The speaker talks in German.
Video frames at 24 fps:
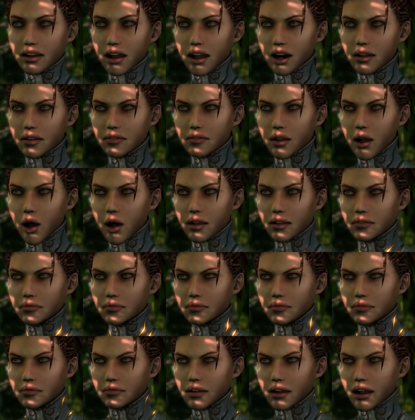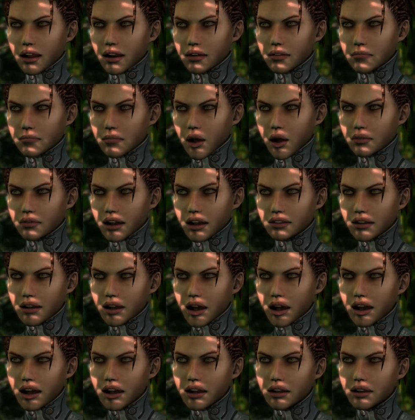Zeratul. Jeder muss seinen
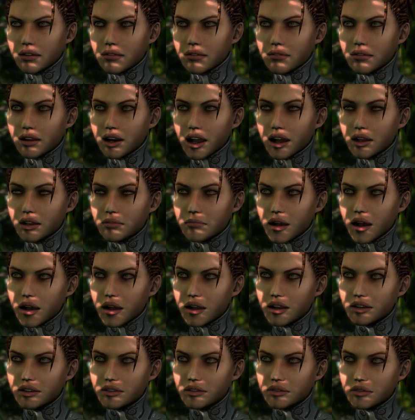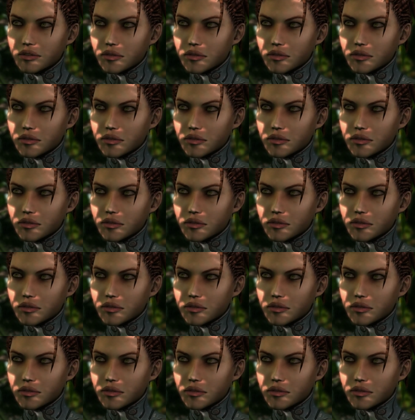eigenen Frieden machen.